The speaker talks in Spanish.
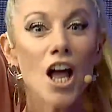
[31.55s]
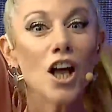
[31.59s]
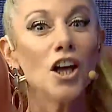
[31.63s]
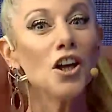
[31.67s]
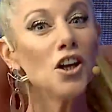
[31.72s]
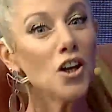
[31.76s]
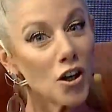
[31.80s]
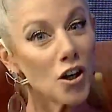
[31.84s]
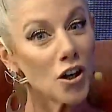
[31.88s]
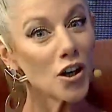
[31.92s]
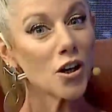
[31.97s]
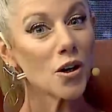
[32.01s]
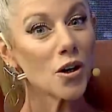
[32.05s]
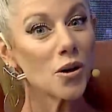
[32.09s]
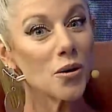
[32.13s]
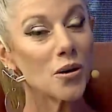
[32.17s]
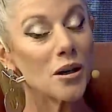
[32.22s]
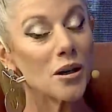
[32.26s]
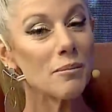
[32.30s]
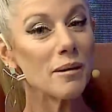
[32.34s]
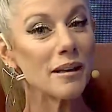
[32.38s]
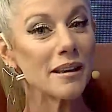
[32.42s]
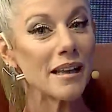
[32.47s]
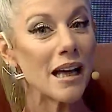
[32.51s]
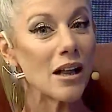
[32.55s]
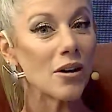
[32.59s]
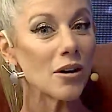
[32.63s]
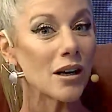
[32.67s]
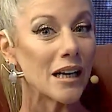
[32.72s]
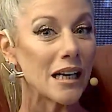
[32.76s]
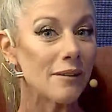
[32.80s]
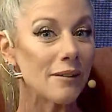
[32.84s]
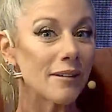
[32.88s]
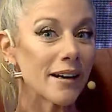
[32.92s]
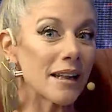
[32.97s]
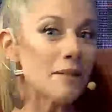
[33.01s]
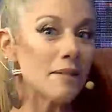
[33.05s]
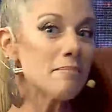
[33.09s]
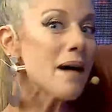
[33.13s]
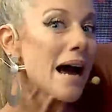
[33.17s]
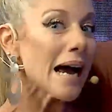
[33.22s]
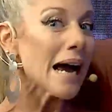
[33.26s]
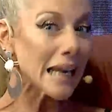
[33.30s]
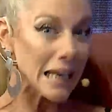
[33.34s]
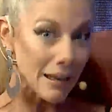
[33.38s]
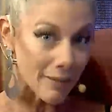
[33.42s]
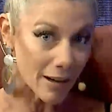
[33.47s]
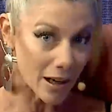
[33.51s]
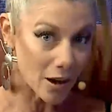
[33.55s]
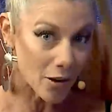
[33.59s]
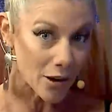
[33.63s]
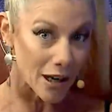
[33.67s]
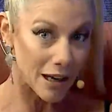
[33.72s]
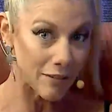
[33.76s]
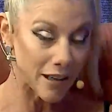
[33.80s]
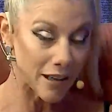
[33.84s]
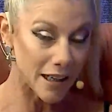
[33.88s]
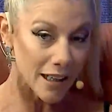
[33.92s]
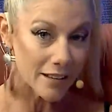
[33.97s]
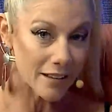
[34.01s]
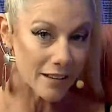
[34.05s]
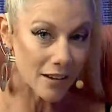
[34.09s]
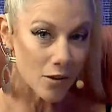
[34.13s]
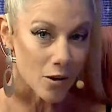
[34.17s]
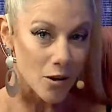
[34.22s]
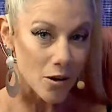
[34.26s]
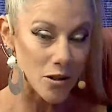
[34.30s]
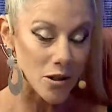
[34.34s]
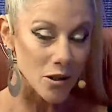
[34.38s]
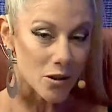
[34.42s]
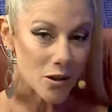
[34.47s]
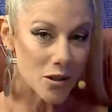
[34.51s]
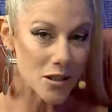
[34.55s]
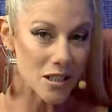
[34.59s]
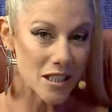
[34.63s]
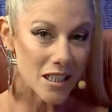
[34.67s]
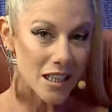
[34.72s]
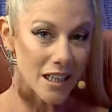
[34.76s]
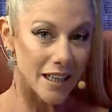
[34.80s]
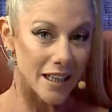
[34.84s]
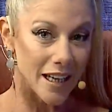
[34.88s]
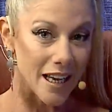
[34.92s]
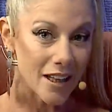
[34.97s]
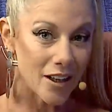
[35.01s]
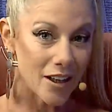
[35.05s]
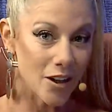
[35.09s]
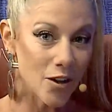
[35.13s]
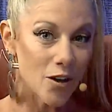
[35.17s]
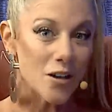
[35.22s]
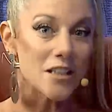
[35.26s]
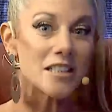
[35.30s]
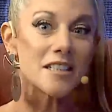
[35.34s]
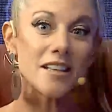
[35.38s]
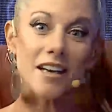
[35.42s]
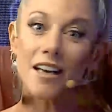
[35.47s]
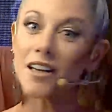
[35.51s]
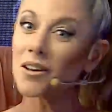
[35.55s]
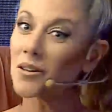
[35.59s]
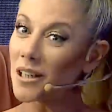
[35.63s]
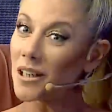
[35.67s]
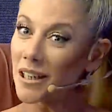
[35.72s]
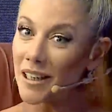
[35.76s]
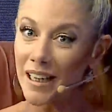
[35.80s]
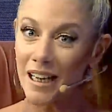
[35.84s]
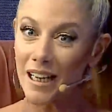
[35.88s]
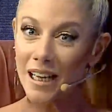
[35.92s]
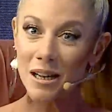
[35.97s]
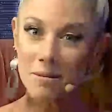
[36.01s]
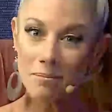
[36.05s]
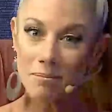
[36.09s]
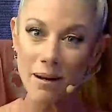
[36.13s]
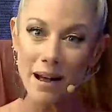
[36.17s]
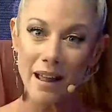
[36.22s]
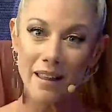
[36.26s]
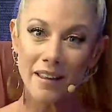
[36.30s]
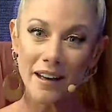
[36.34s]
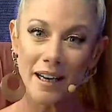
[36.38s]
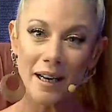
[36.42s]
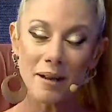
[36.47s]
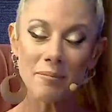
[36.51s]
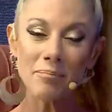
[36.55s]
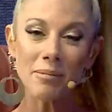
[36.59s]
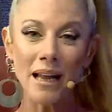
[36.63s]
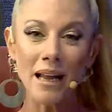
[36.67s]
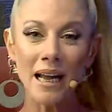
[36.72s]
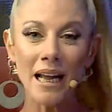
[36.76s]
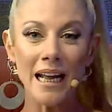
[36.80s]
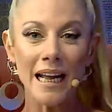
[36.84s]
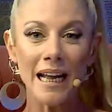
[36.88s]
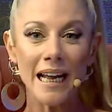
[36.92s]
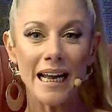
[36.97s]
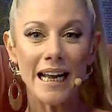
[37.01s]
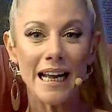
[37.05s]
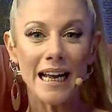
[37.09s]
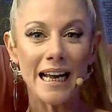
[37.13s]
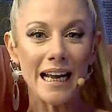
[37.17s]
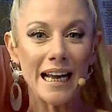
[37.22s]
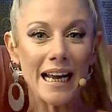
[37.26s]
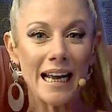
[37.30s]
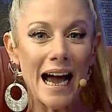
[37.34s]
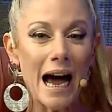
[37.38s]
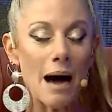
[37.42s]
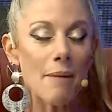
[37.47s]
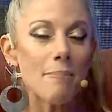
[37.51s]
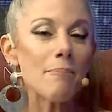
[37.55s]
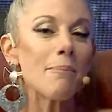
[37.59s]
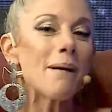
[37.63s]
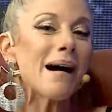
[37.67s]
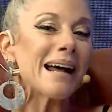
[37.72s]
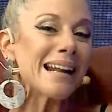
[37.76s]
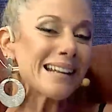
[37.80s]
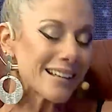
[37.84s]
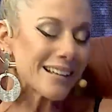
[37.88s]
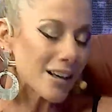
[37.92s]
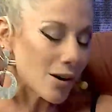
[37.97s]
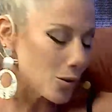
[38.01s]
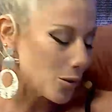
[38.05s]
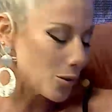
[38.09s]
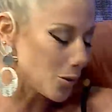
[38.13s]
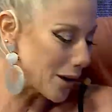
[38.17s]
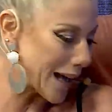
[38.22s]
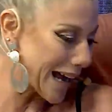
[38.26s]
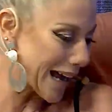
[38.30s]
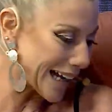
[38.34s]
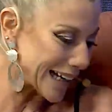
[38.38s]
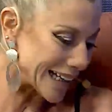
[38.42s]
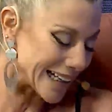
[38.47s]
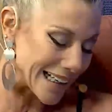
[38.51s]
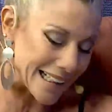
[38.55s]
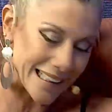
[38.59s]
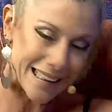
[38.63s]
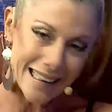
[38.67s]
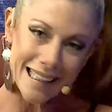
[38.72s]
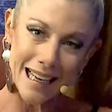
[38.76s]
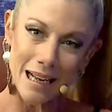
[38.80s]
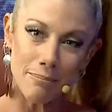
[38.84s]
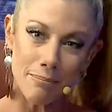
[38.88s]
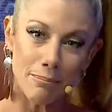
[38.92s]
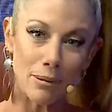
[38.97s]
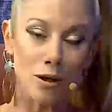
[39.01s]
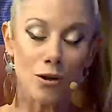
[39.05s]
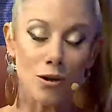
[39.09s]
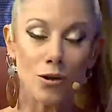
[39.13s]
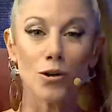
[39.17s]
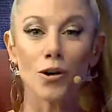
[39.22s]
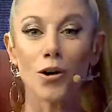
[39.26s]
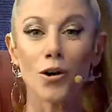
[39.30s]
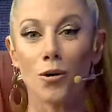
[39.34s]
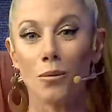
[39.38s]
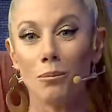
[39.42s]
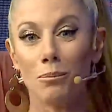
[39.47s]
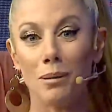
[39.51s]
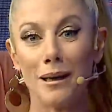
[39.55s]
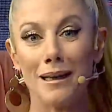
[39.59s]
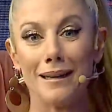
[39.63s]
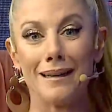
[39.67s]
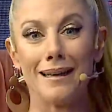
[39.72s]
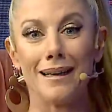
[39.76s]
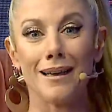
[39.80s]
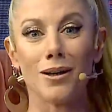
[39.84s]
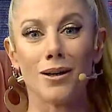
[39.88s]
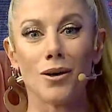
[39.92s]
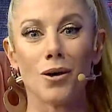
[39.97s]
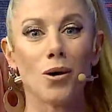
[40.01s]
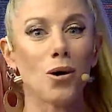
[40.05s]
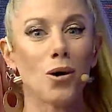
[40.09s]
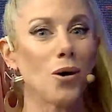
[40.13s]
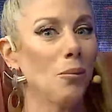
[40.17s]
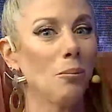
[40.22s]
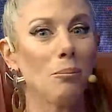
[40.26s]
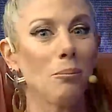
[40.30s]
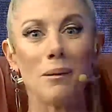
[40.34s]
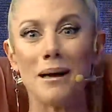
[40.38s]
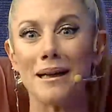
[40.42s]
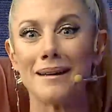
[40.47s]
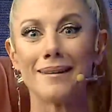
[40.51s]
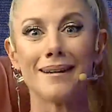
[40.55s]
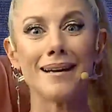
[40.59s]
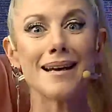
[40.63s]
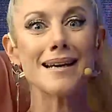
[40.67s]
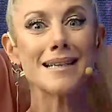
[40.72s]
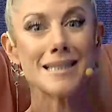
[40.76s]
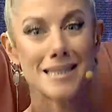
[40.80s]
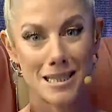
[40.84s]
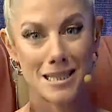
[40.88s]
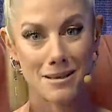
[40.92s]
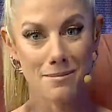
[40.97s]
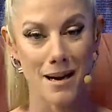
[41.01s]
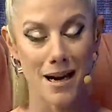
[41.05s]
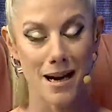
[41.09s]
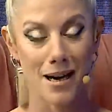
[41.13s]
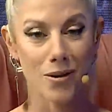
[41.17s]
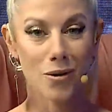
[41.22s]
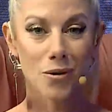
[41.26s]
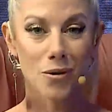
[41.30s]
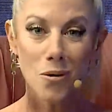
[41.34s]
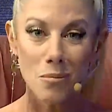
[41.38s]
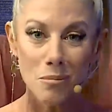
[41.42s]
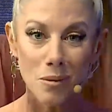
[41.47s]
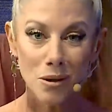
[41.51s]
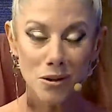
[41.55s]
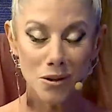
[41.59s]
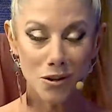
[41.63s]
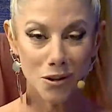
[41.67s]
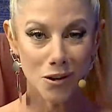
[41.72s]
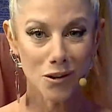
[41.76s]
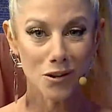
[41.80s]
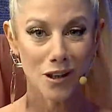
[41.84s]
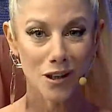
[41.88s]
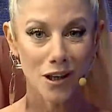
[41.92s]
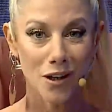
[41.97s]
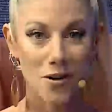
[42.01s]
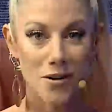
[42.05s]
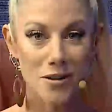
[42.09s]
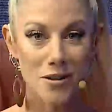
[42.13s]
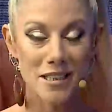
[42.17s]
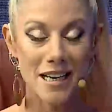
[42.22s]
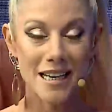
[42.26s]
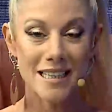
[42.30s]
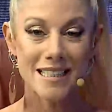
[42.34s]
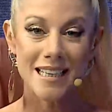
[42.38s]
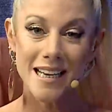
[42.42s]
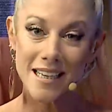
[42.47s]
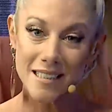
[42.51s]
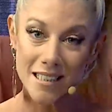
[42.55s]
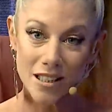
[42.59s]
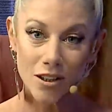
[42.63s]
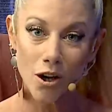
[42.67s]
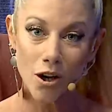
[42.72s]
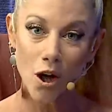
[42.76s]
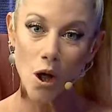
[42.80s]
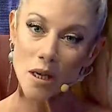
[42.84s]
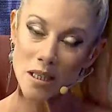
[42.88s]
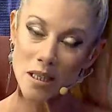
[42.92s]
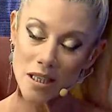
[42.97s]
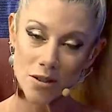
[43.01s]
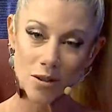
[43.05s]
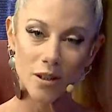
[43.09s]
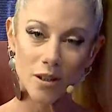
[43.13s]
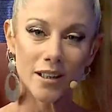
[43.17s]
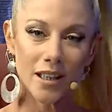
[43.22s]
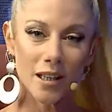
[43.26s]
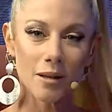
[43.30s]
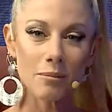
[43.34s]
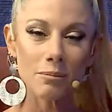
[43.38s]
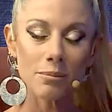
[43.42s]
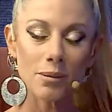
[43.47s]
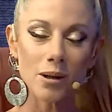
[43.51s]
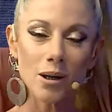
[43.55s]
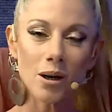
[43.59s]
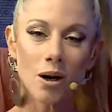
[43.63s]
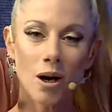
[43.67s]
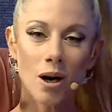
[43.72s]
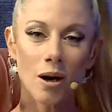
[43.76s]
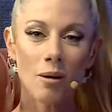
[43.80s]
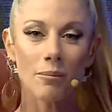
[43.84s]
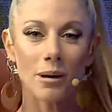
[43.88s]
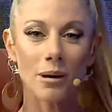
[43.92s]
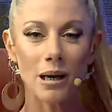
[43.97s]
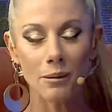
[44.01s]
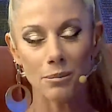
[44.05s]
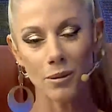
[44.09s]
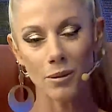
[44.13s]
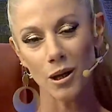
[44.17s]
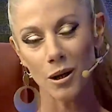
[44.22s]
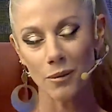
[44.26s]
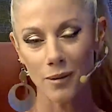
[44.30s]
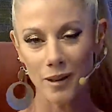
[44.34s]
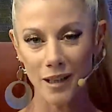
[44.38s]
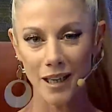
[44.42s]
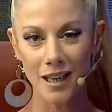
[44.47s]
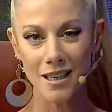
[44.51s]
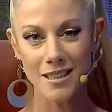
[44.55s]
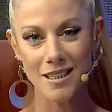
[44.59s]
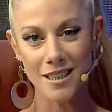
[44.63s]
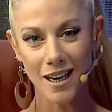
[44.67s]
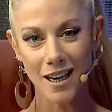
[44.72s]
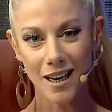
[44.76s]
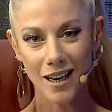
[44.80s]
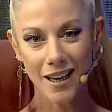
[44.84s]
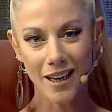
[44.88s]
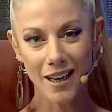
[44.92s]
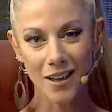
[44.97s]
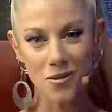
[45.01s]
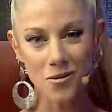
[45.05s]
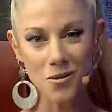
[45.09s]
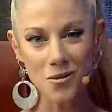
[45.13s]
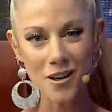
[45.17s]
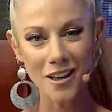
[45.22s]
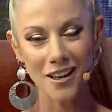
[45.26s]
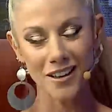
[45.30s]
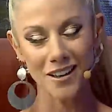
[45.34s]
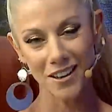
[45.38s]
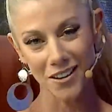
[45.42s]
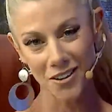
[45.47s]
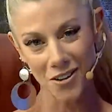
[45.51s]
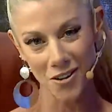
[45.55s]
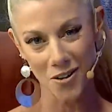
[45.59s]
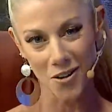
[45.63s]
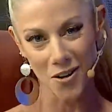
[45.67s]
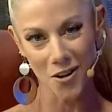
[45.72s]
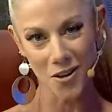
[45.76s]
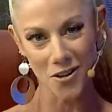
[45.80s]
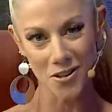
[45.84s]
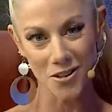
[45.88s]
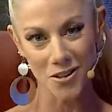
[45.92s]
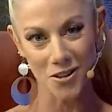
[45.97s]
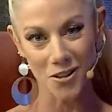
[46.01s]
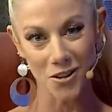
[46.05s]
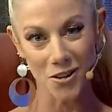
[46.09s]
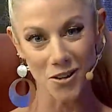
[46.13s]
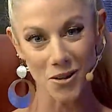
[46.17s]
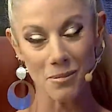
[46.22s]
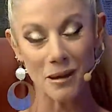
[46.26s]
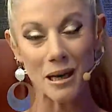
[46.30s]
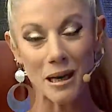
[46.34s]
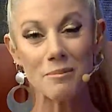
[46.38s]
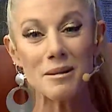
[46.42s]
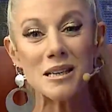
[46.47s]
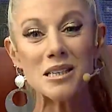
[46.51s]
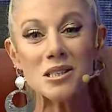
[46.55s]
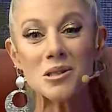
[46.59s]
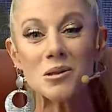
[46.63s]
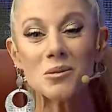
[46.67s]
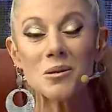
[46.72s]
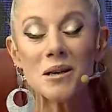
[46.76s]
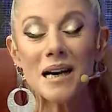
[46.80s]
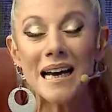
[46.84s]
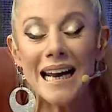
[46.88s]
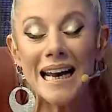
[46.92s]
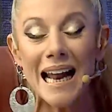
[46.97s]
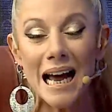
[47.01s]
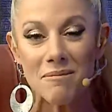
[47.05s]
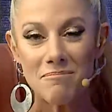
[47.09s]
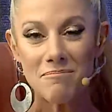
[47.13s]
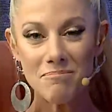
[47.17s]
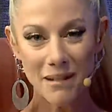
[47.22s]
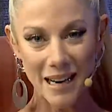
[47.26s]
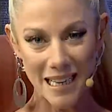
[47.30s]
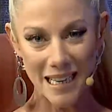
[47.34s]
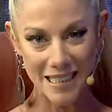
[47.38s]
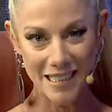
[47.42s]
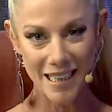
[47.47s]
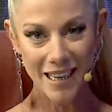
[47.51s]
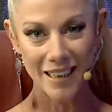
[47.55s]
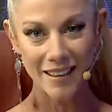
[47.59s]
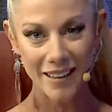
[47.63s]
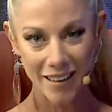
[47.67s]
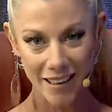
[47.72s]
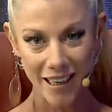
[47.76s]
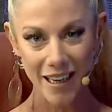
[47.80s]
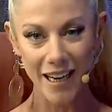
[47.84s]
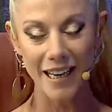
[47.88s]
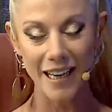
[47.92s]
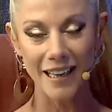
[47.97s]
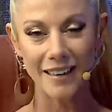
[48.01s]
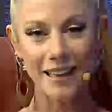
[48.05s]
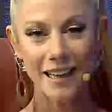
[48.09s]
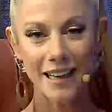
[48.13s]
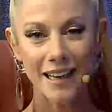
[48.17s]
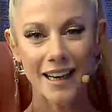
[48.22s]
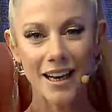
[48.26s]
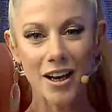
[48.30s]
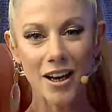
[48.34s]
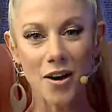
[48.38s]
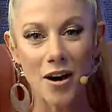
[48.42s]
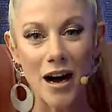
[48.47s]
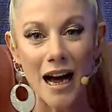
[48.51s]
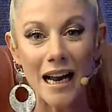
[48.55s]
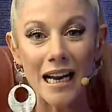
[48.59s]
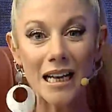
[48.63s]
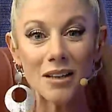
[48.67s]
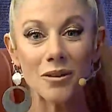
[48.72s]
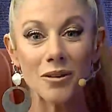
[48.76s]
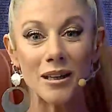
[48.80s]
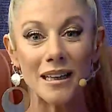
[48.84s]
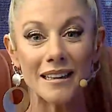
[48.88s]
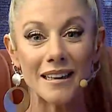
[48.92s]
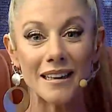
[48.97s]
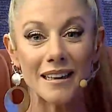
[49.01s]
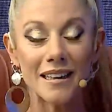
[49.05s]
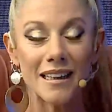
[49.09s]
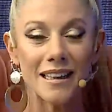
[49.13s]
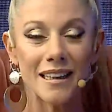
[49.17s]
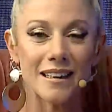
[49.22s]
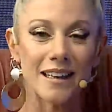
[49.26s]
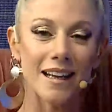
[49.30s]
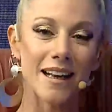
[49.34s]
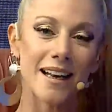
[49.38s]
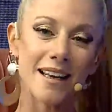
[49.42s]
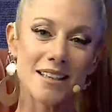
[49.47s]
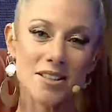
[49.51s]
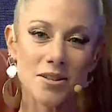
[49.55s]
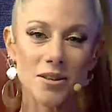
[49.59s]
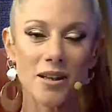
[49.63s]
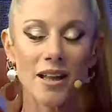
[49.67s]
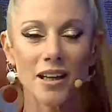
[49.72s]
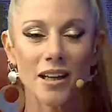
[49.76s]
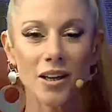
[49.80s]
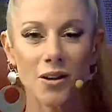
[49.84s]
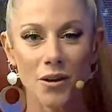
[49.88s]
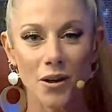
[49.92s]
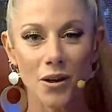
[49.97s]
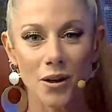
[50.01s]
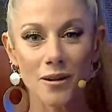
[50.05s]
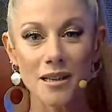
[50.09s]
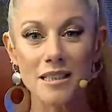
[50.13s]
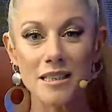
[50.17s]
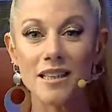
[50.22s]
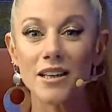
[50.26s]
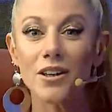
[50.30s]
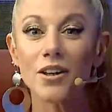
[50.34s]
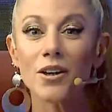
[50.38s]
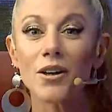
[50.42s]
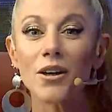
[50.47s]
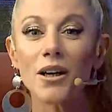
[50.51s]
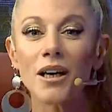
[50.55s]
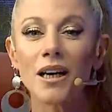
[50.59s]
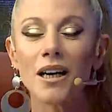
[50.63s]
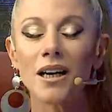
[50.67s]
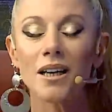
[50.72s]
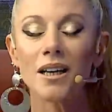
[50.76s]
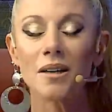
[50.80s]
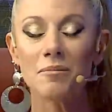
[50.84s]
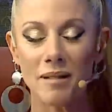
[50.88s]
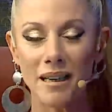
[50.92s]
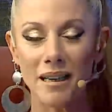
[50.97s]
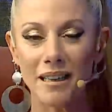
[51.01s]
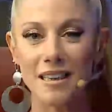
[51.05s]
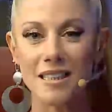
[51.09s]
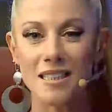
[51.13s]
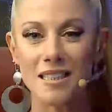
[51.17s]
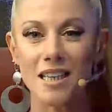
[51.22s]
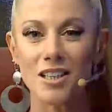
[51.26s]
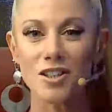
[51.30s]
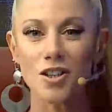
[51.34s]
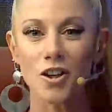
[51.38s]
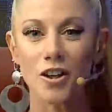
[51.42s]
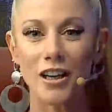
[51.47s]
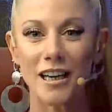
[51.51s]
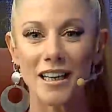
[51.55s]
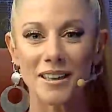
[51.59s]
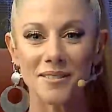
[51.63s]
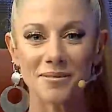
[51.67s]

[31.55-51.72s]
Y hoy con un invitado que la verdad más que valorable que esté con nosotros en el día de hoy, siendo el Día del Padre, eh, aparte con una agenda, pero no completa, completísima, con un montón de cosas. Y así todos hizo el tiempo para poder venir a charlar un ratito con nosotros. Para mí es un gran placer tener en este alqueo al actual intendente de la ciudad de Córdoba, el señor Martín Charlora.